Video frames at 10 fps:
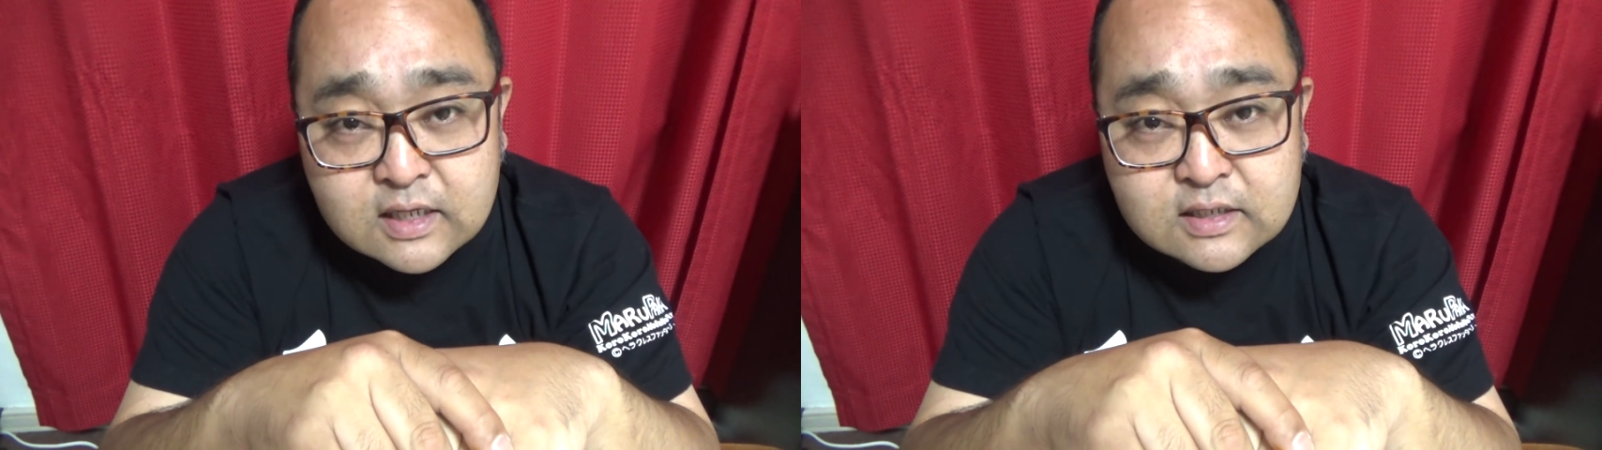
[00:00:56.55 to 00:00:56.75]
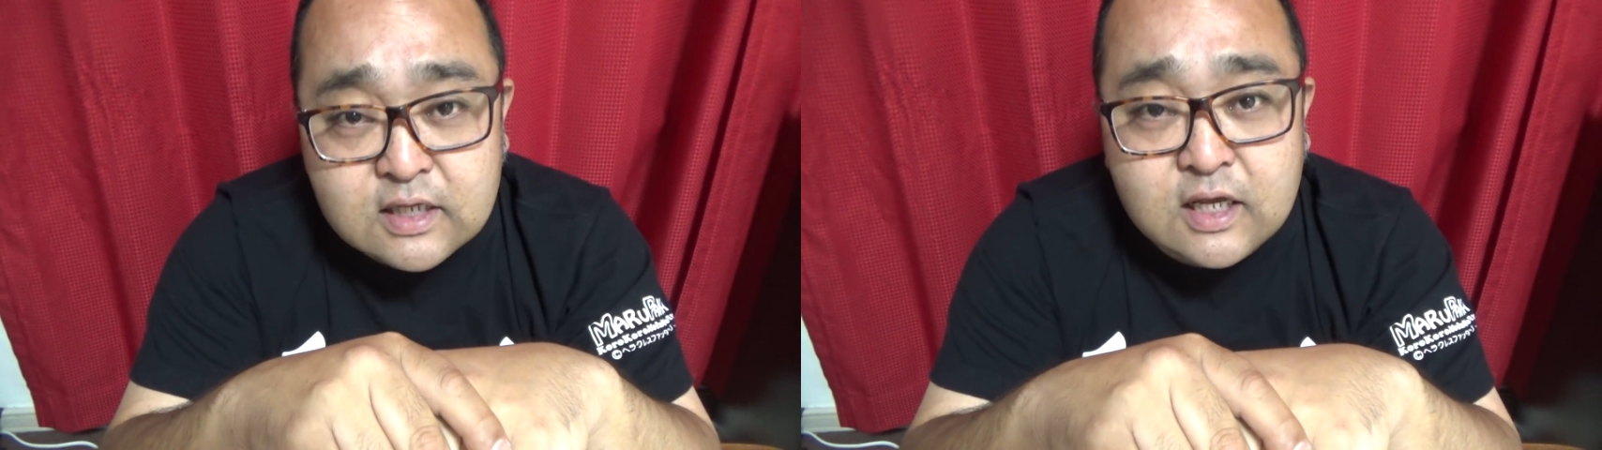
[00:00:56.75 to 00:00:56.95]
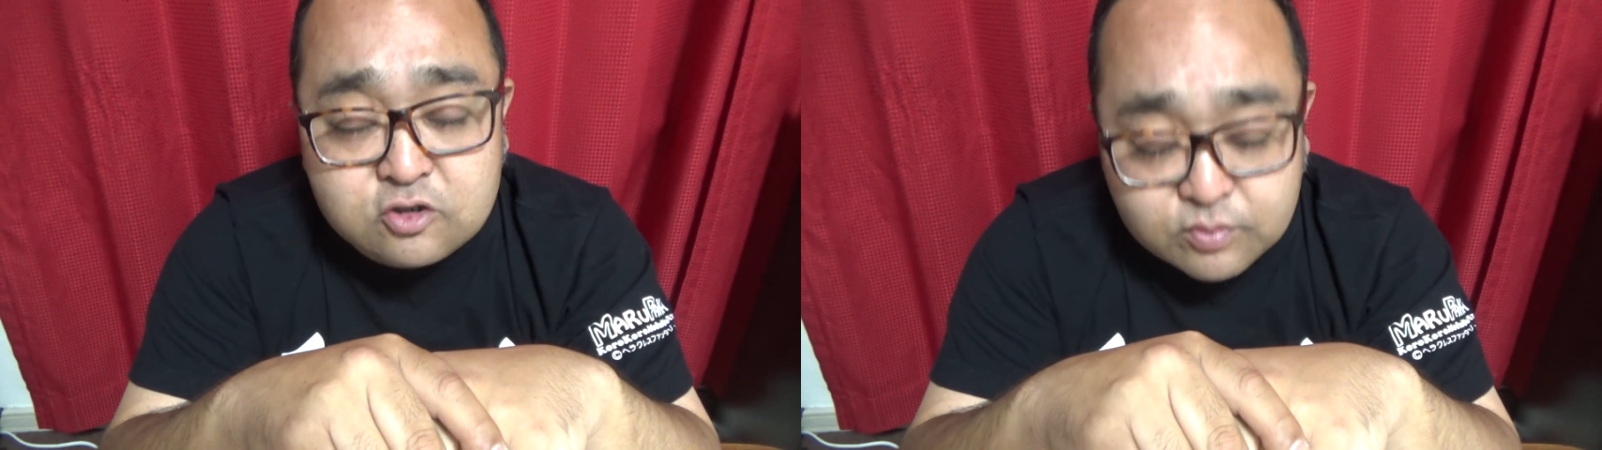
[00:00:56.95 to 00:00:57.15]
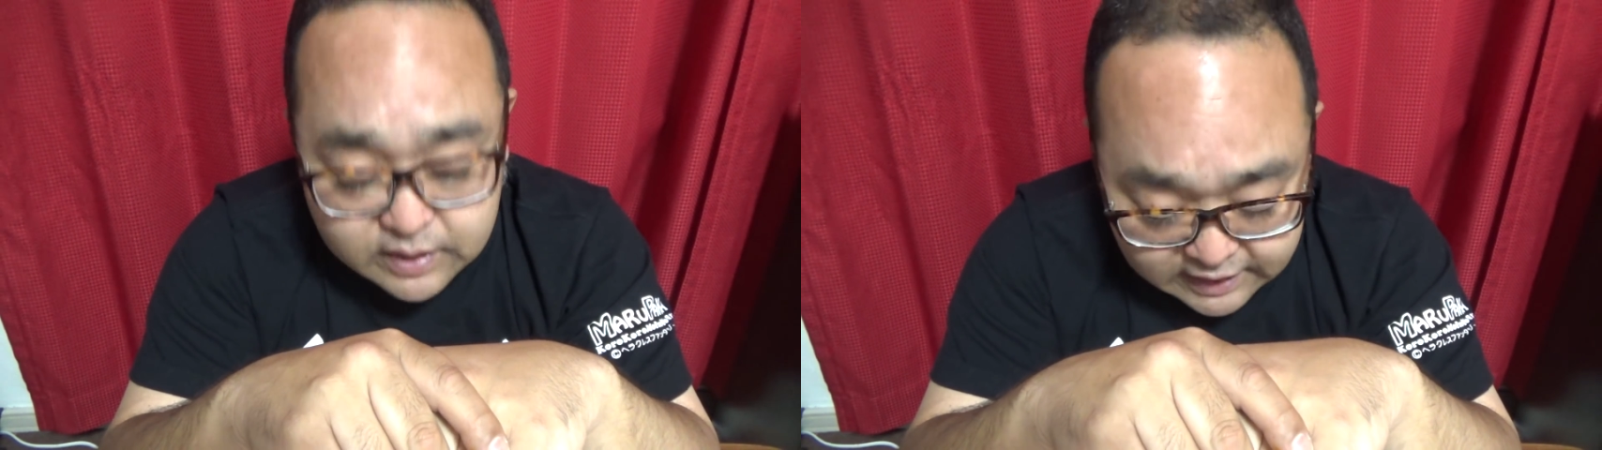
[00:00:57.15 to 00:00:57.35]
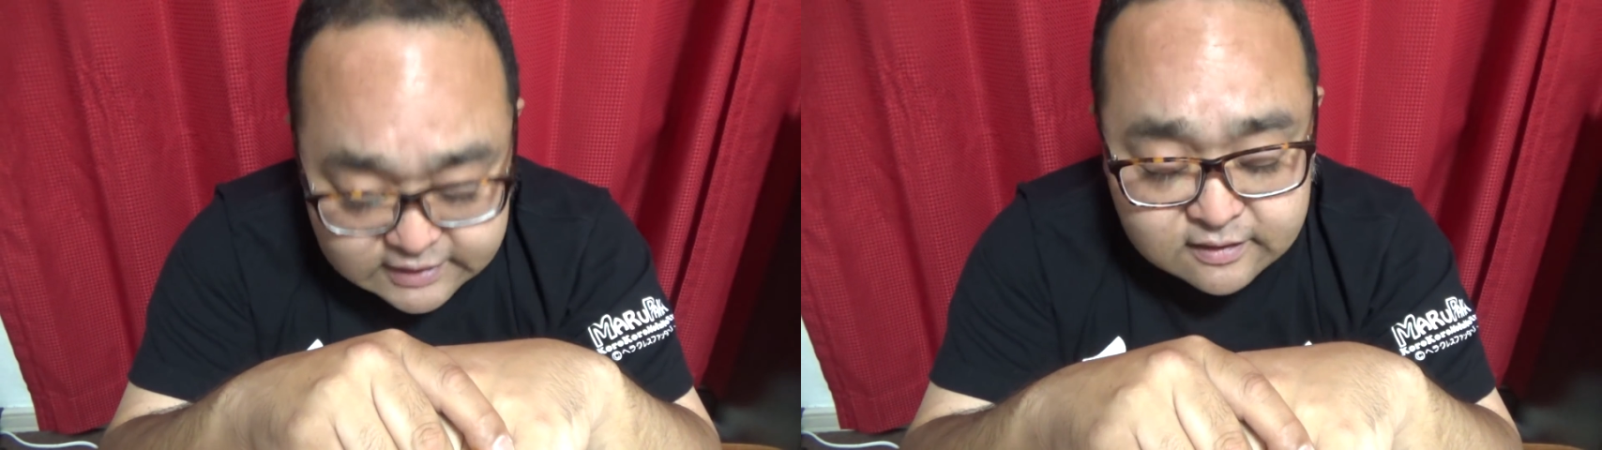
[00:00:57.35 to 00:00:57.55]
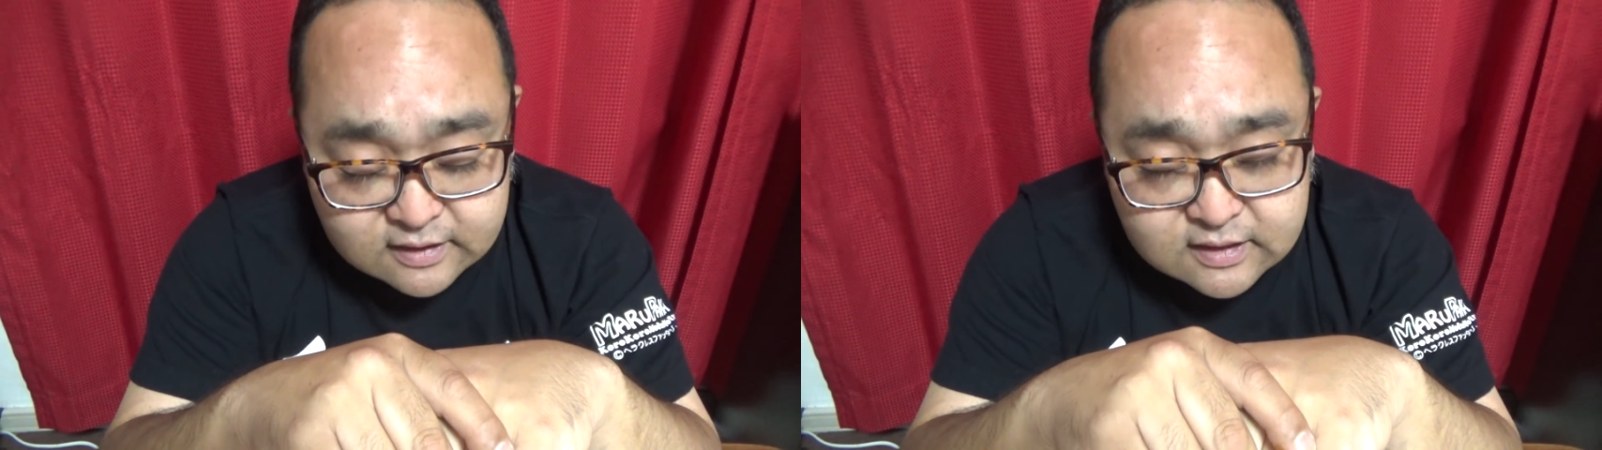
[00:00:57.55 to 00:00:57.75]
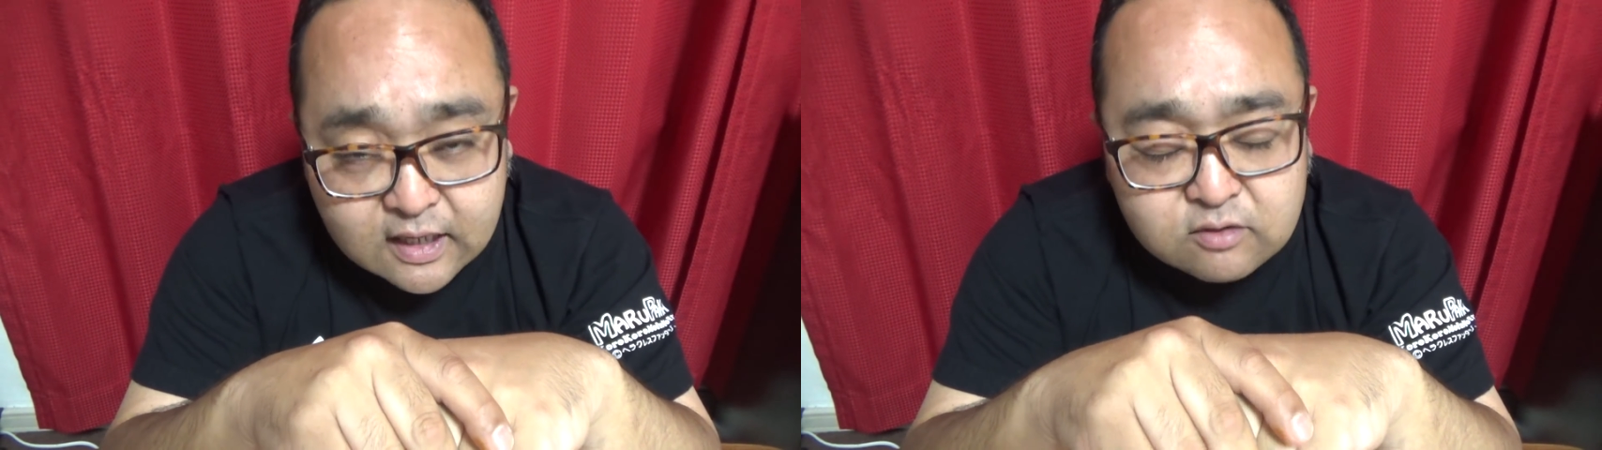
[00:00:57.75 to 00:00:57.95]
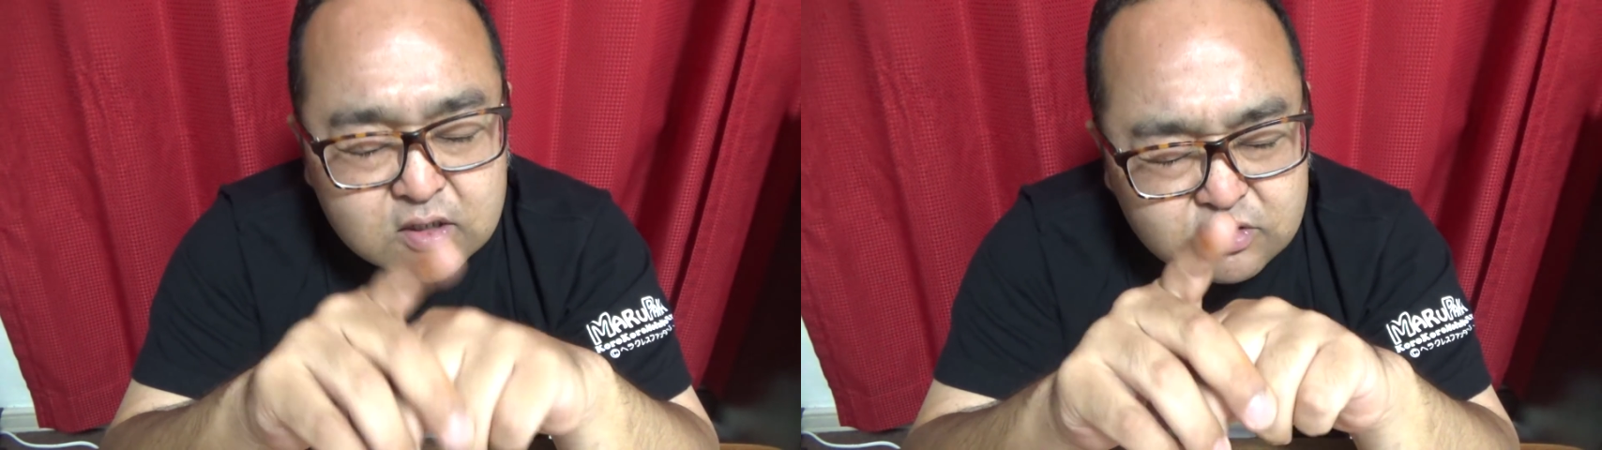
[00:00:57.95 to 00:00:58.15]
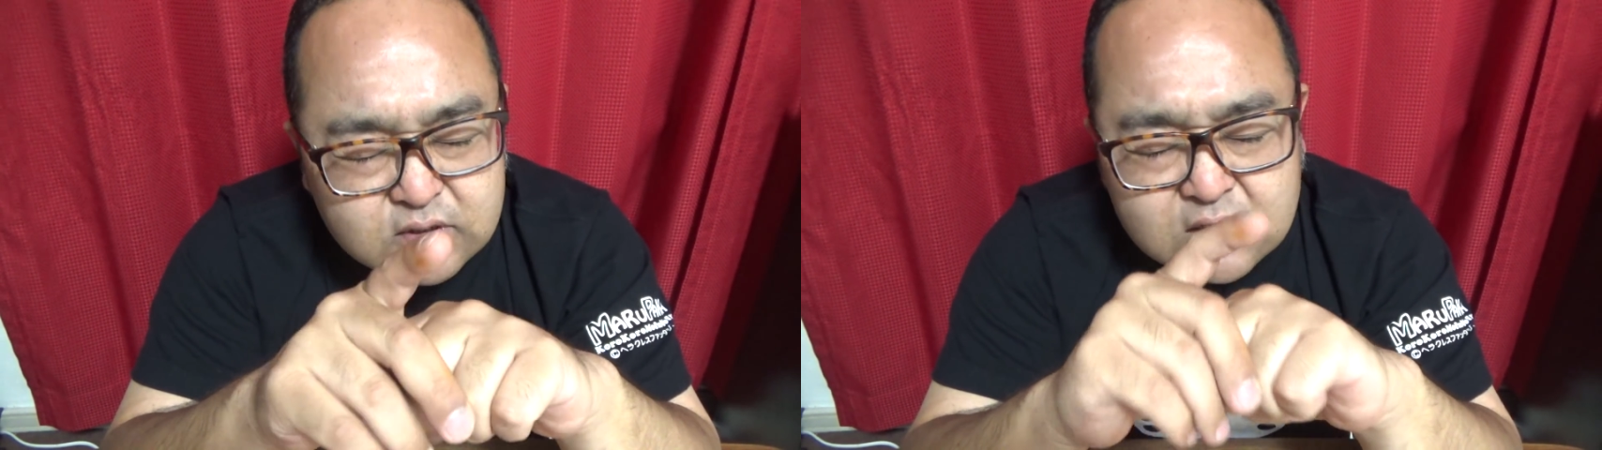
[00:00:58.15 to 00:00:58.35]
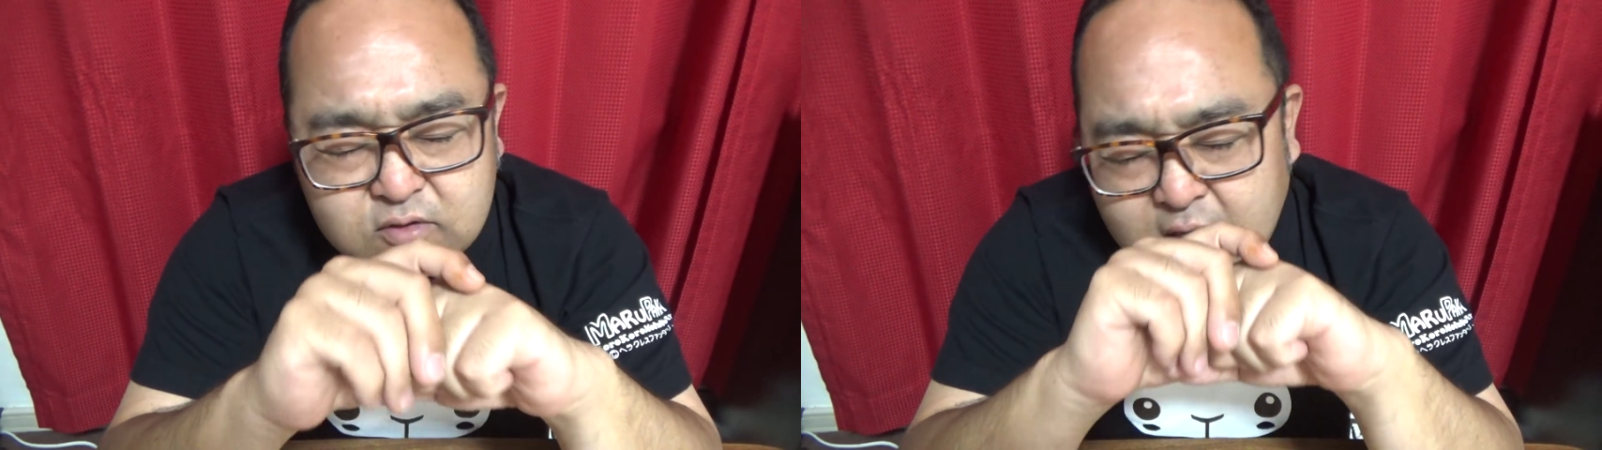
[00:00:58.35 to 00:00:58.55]
ぜひ遊びにいらしてください。そう
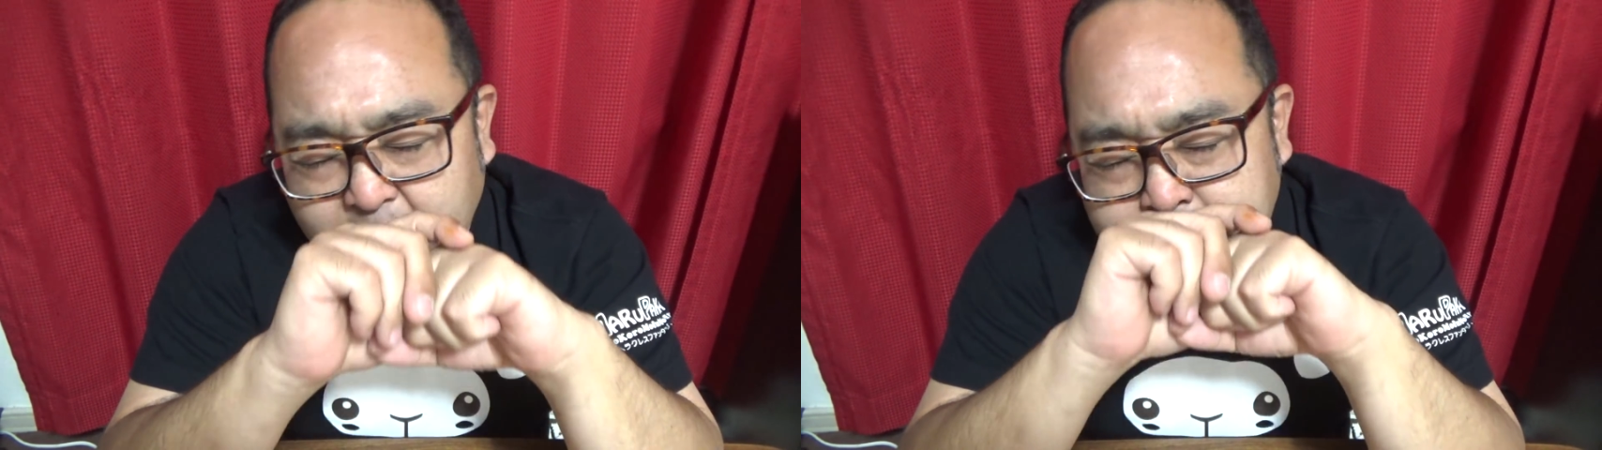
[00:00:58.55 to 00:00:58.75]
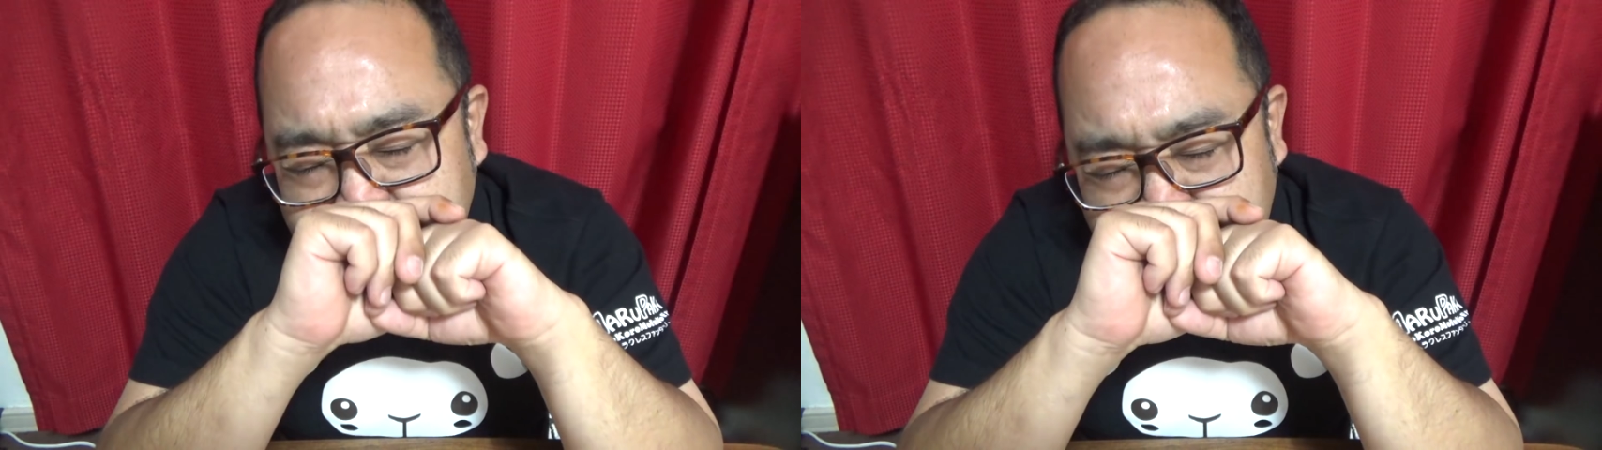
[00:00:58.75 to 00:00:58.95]
だ、あとあれ、